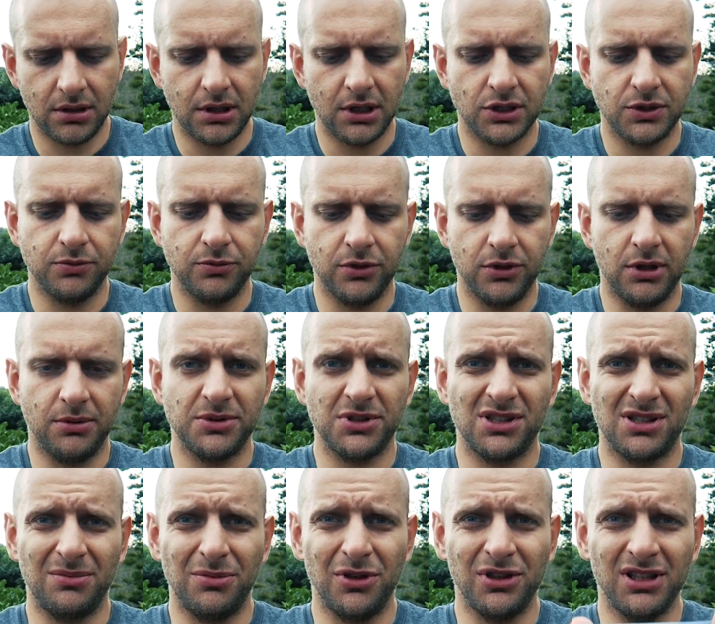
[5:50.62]
też było
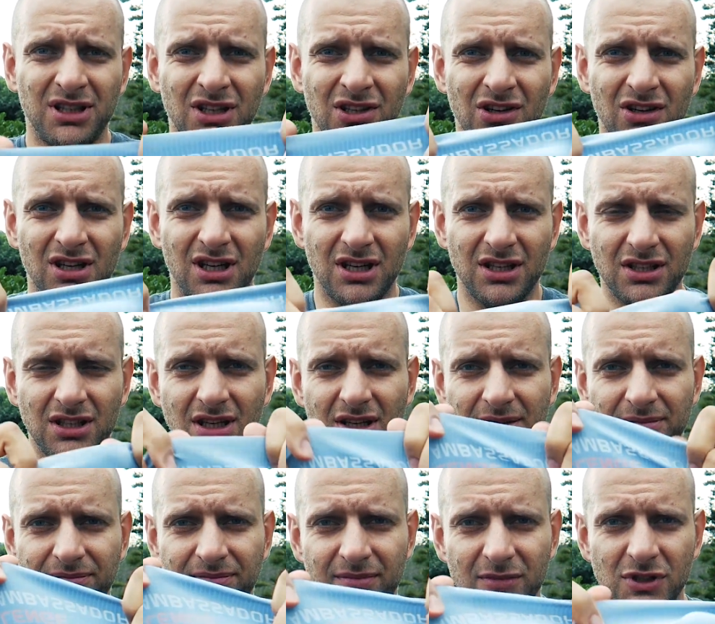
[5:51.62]
dobrze zrobione na nogach,
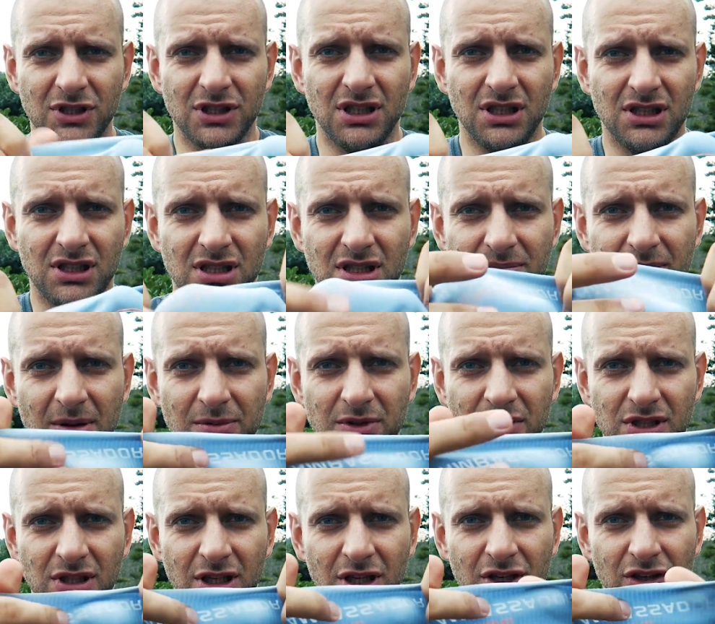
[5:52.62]
że jest, mamy
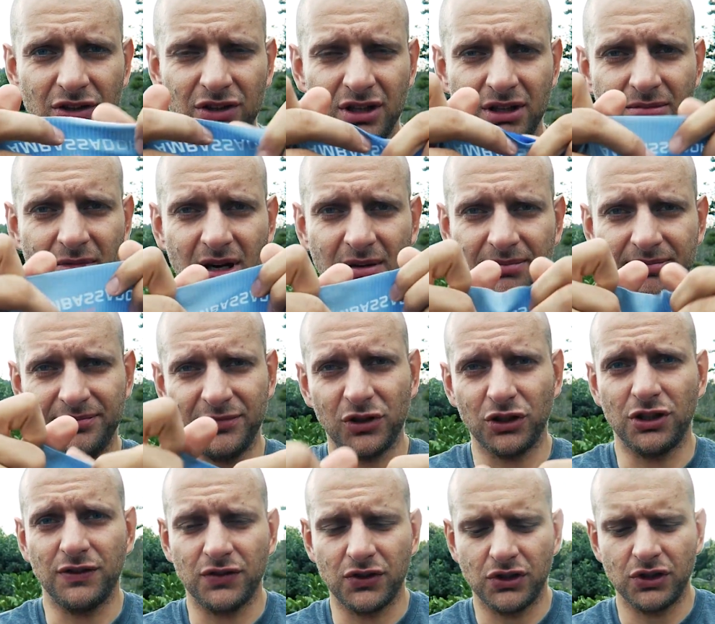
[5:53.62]
silikon i ma,
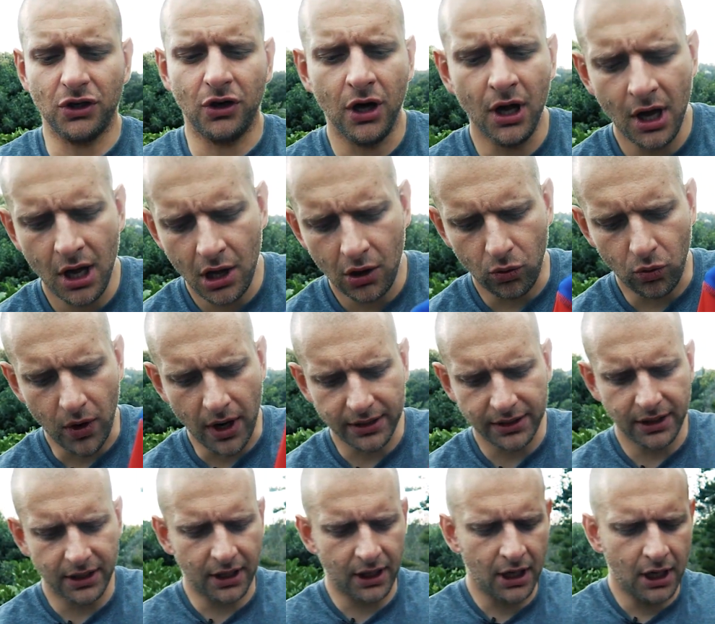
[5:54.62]
to się wszystko
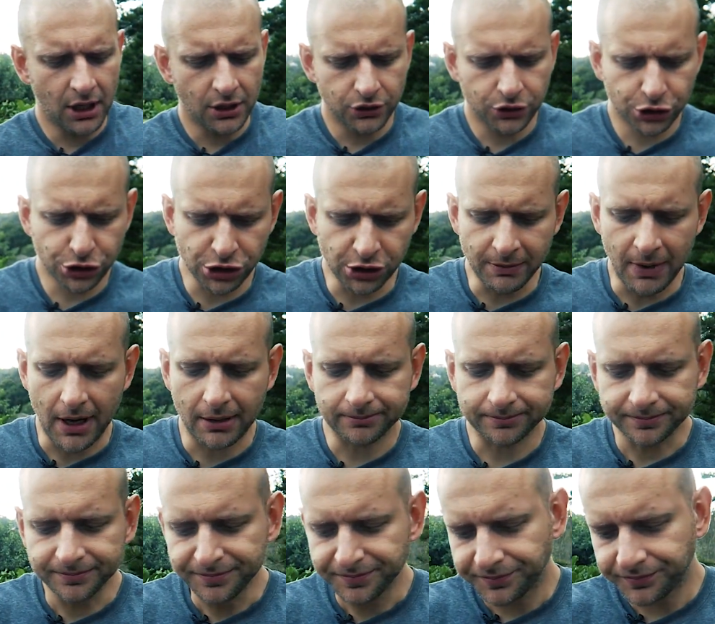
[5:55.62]
ładnie trzyma.
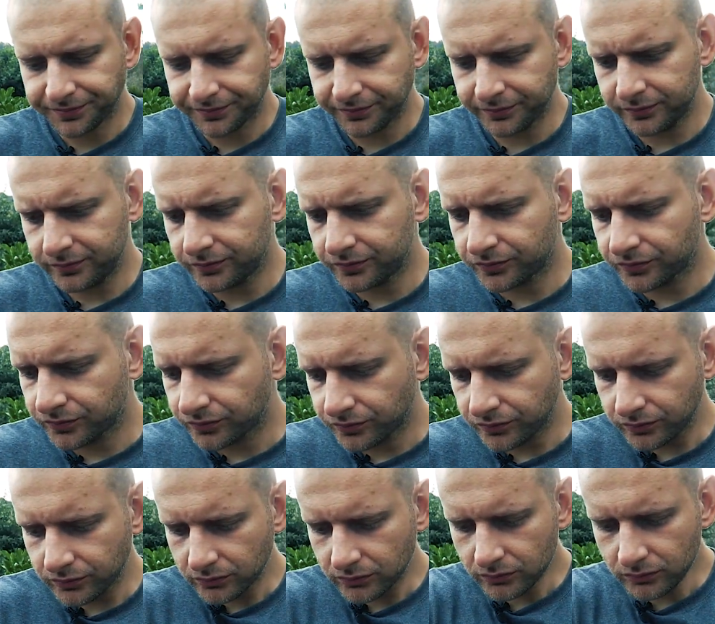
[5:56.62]
Mm.
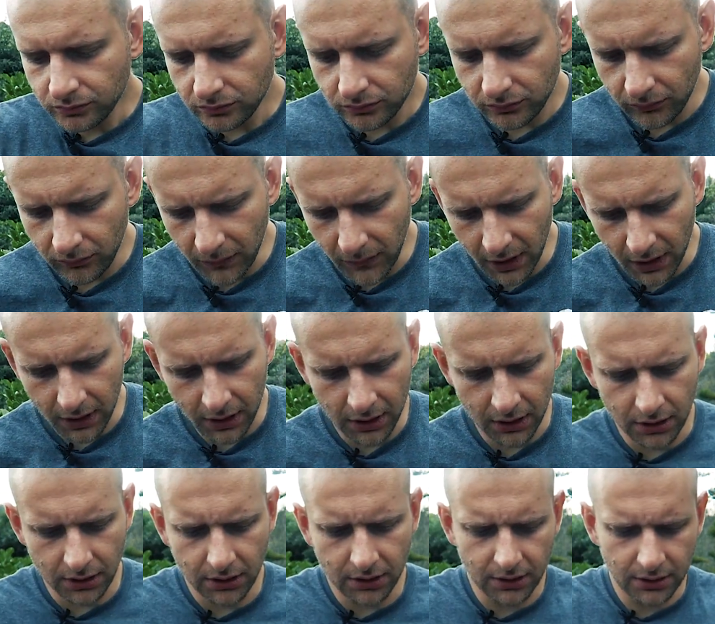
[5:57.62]

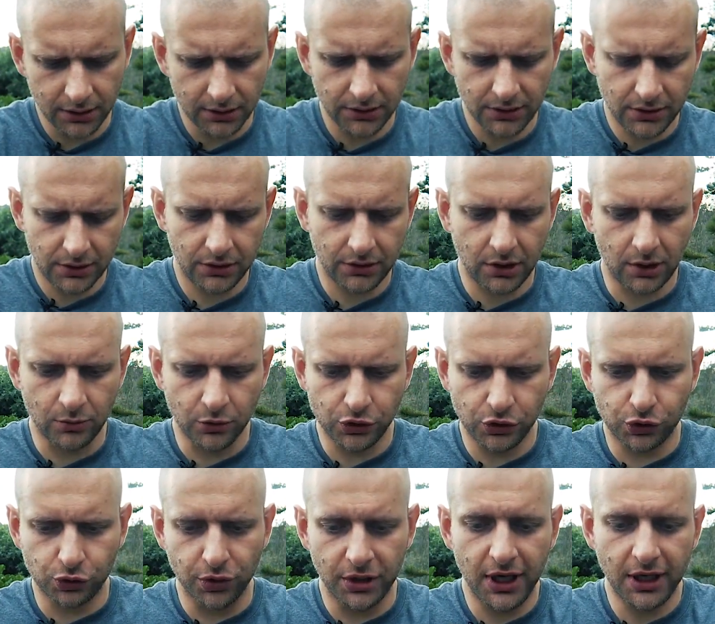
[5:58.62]
E, to był
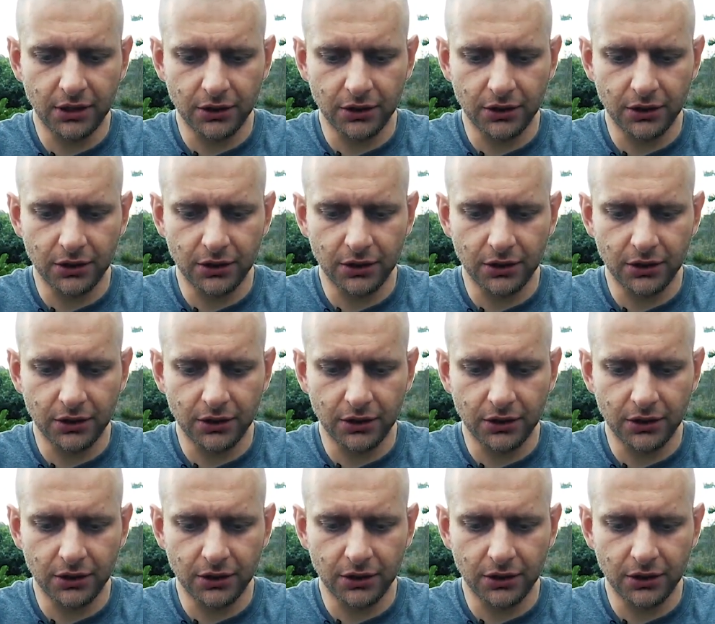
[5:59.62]
strój